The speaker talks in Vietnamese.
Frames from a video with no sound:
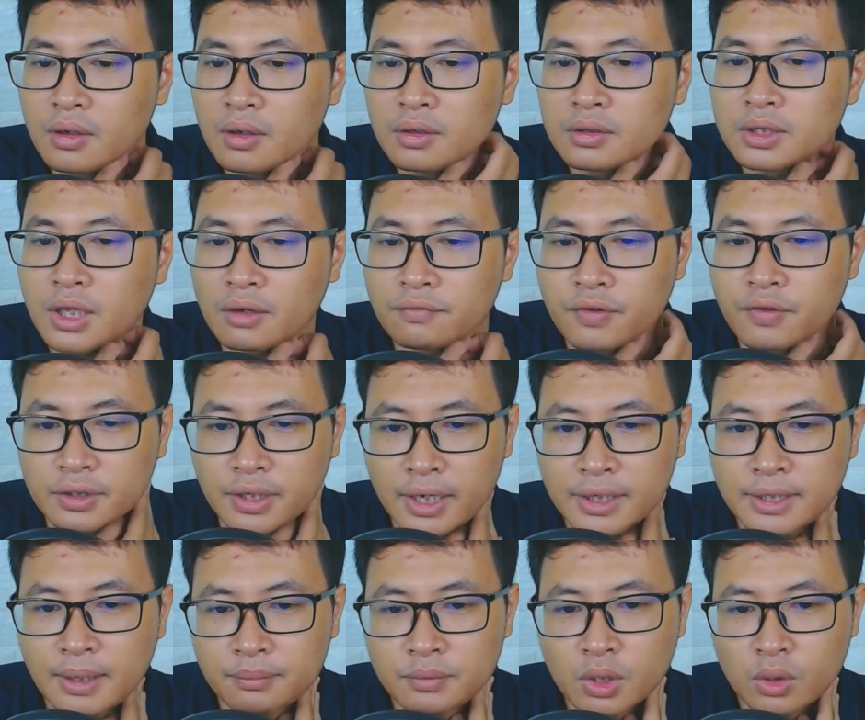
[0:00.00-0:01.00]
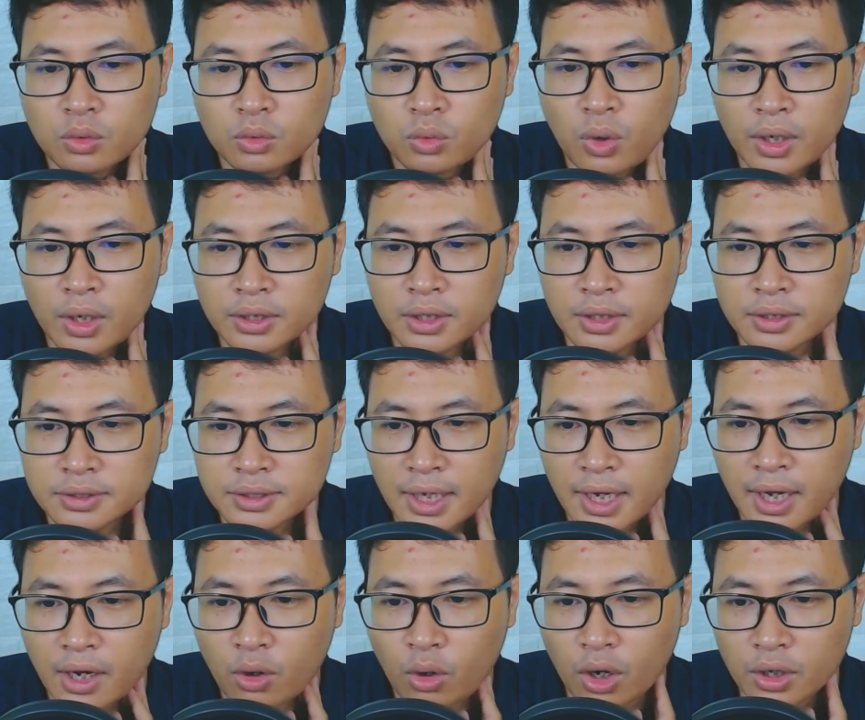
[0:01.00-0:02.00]
Tần Vận Thanh lập tức thoát thân
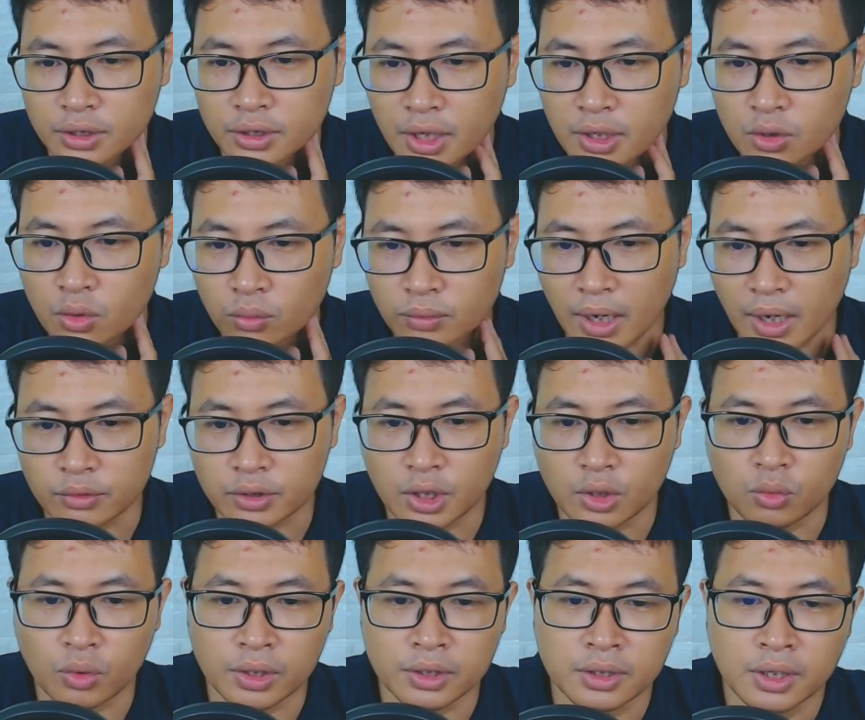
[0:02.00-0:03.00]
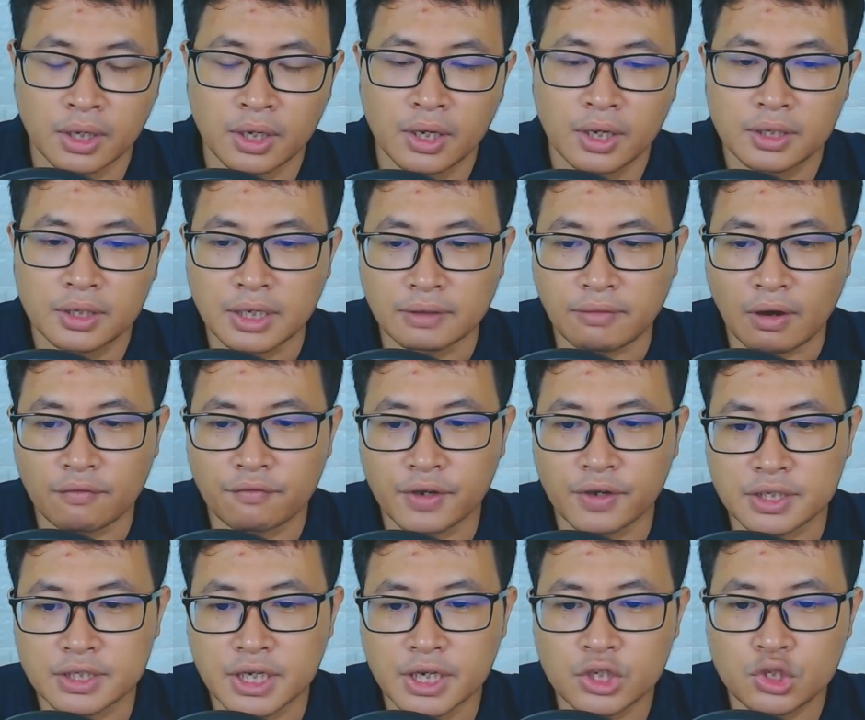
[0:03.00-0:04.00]
ra khỏi thân lục đạo thiên luân nhảy vào
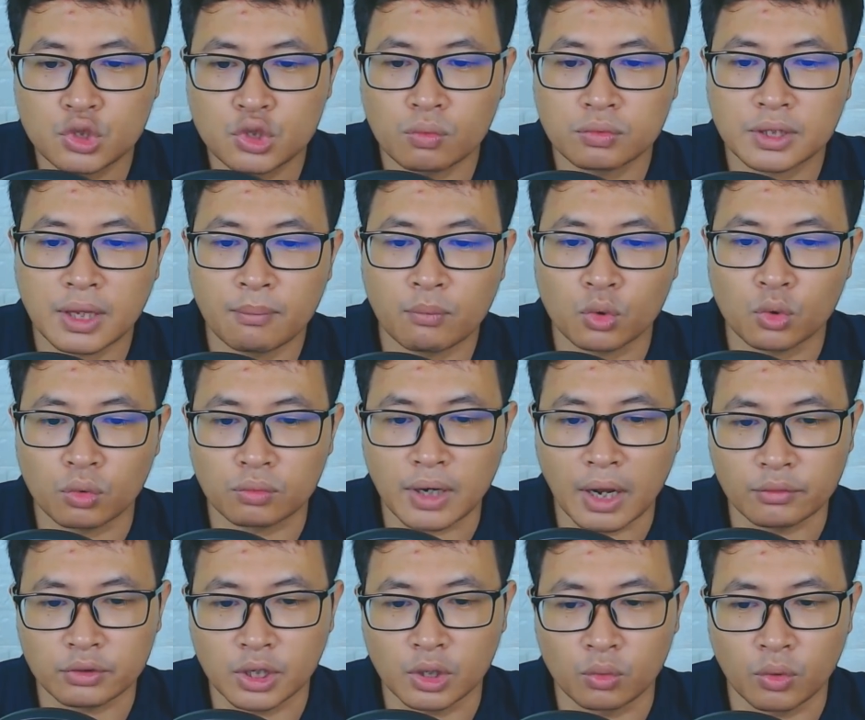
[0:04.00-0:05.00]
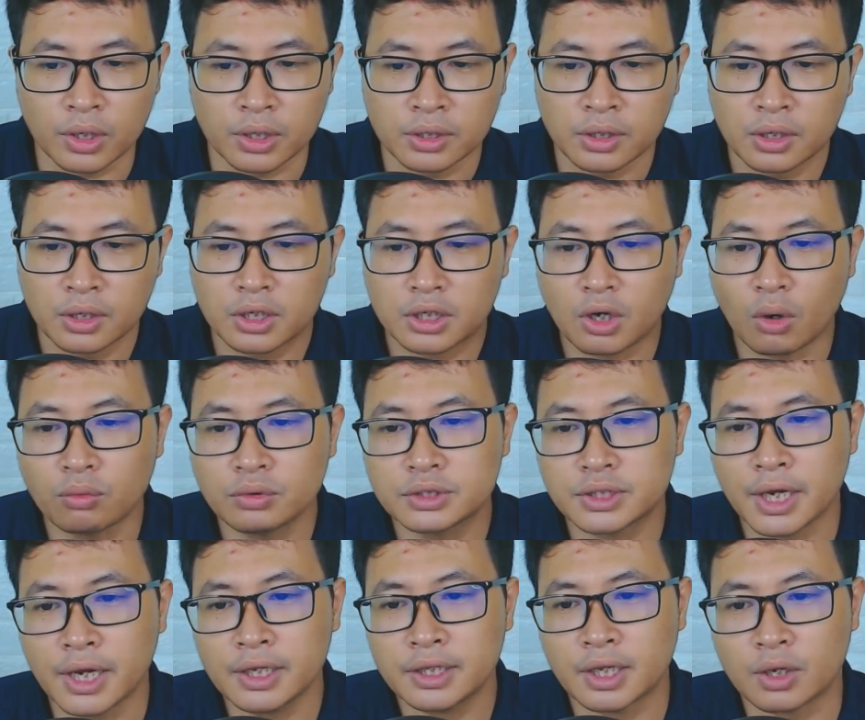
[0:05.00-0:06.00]
vị trí trung tâm của lục đạo thiên luân Khống
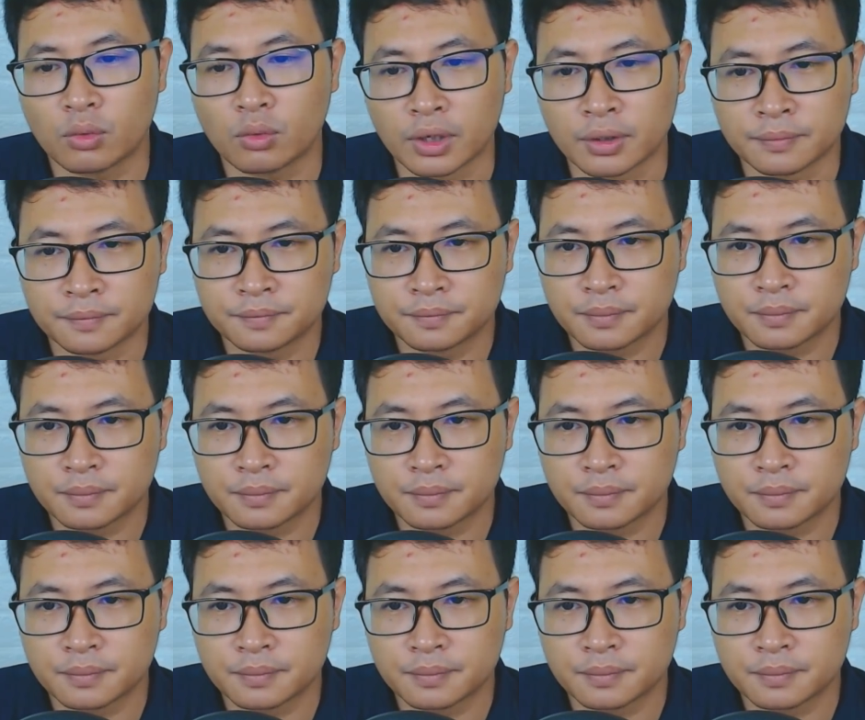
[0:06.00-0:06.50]
chế thiên luân